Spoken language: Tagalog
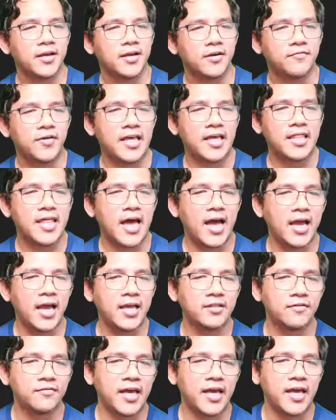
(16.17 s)
Find the height
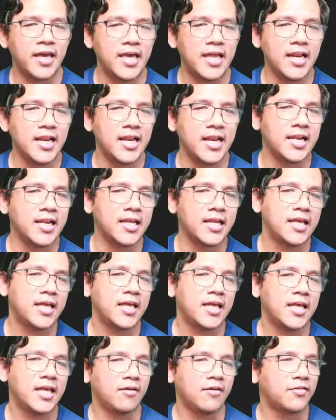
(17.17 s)
of the hill
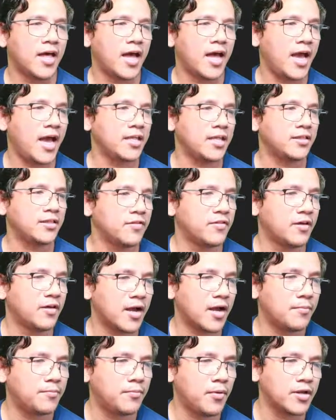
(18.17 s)
if the height of the
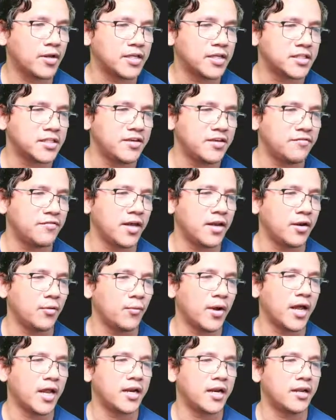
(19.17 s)
flagpole is given
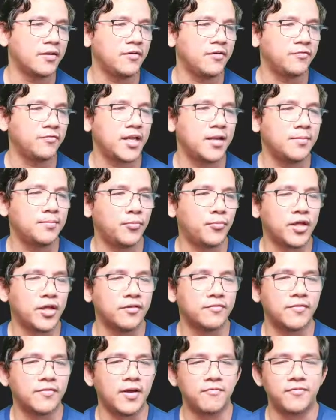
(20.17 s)
115.5
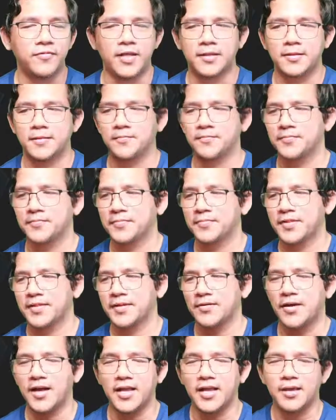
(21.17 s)
feet.
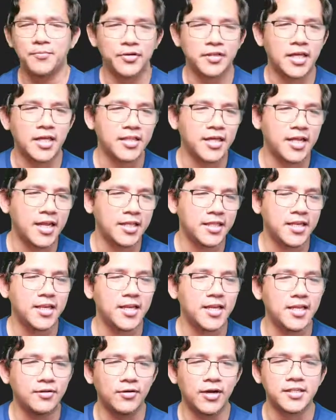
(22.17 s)
Ang importante natin
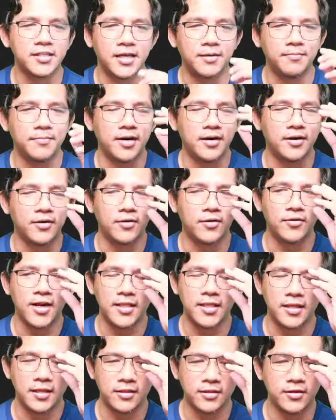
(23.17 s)
dito class ay ma-draw
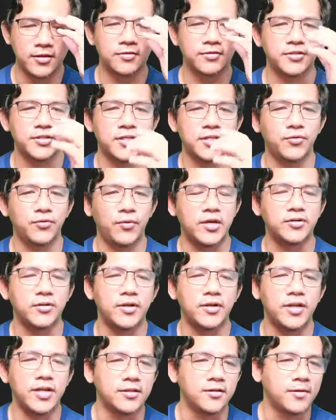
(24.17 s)
natin to yung situation
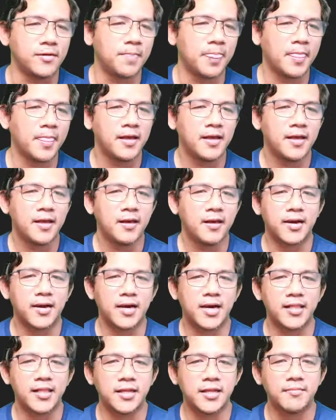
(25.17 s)
dito para
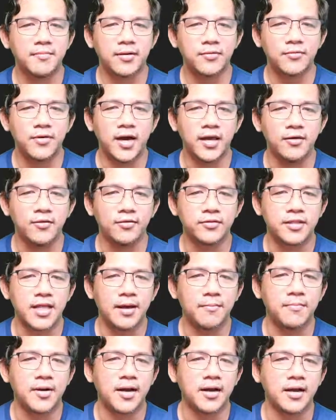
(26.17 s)
natin makuha yung
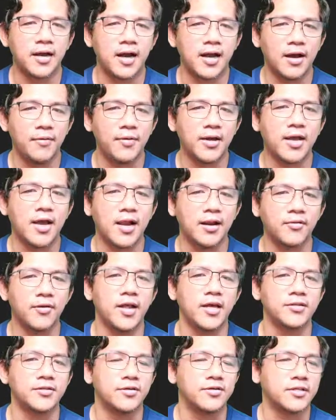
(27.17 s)
tamang gagawing
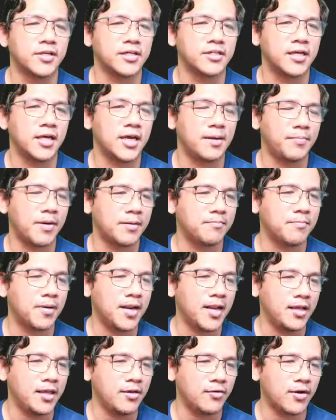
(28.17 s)
calculations. Kasi kapag
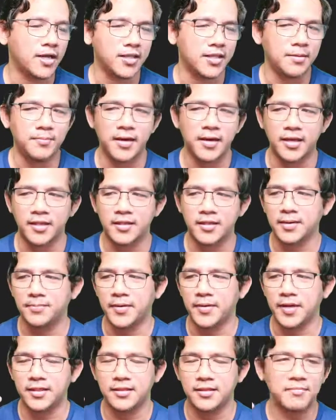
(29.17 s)
mali yung ating
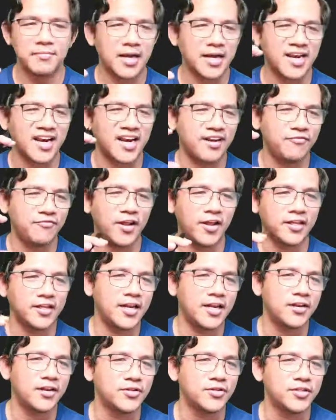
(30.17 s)
pag-interpret, magre-reflect yan
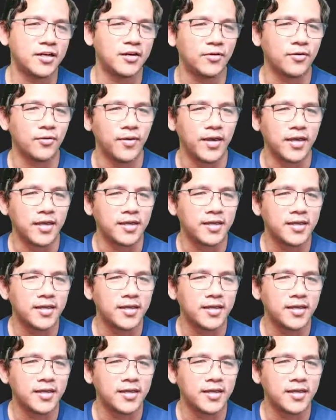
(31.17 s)
dun sa drawing.